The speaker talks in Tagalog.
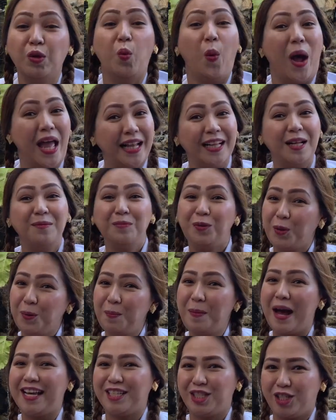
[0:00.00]
Welcome to
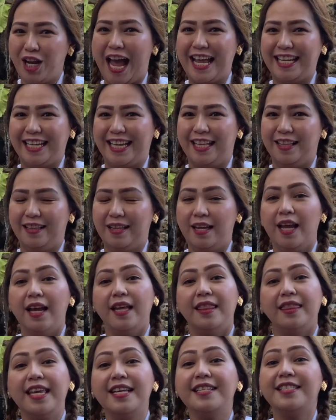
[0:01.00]
my channel.
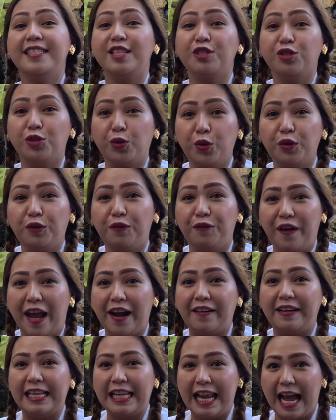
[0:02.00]
This is Tooth
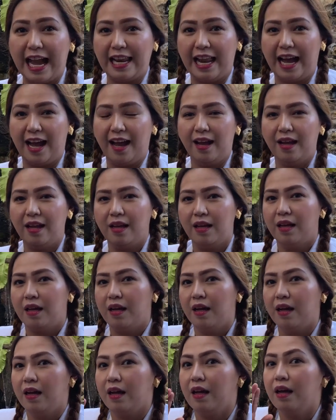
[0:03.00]
Fairy Lala.
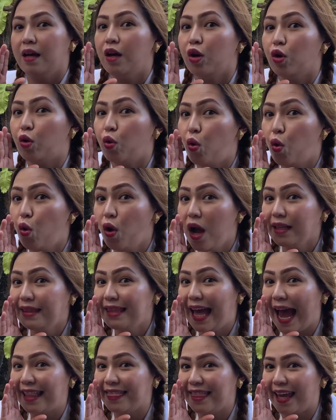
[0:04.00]
Kung ang
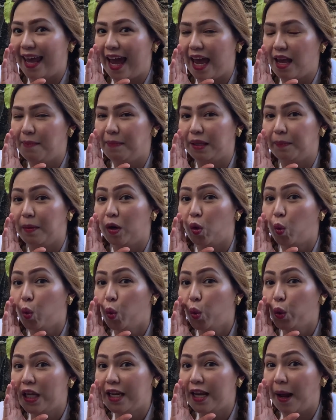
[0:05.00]
dati ay iba't ibang
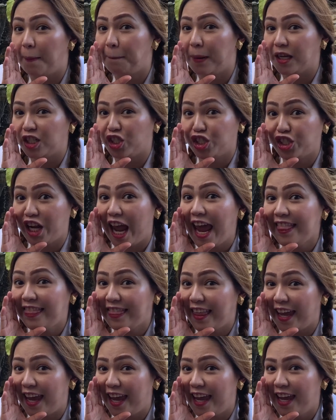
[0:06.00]
uri ng
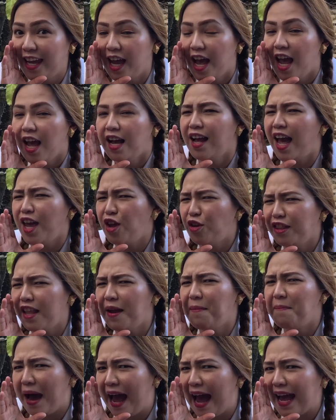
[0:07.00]
pasyente, ngayon
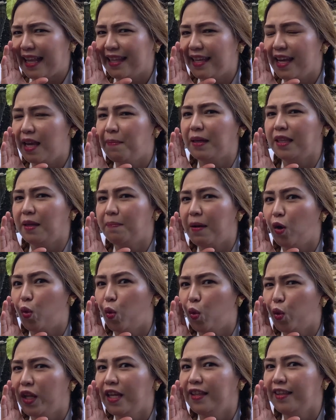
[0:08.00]
naman, iba't ibang
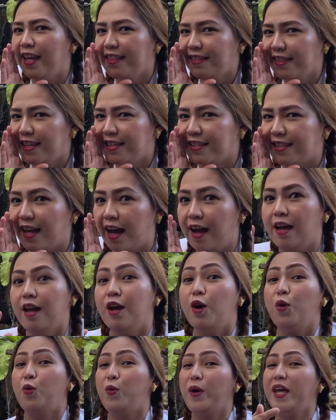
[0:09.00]
uring dentista
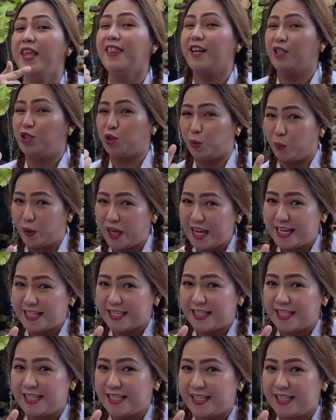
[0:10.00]
with a twist.